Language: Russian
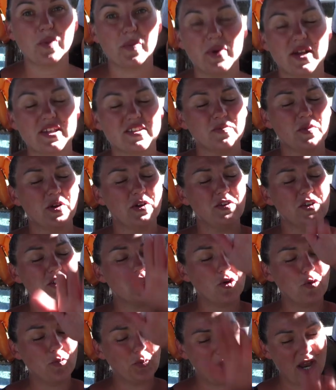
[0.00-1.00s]
попасть в мое
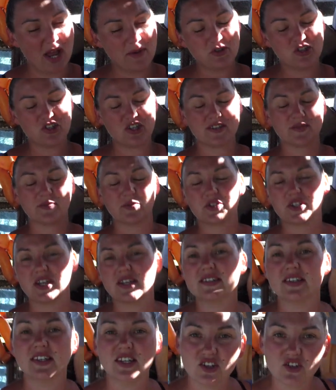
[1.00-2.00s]
видео, прямо сейчас
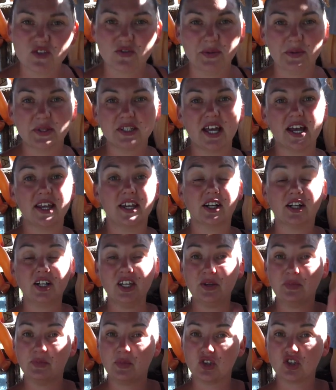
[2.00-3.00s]
спускайся ниже в комментариях
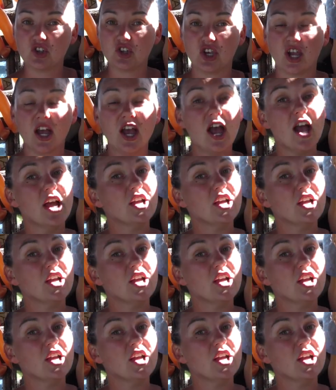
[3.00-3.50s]
и пиши.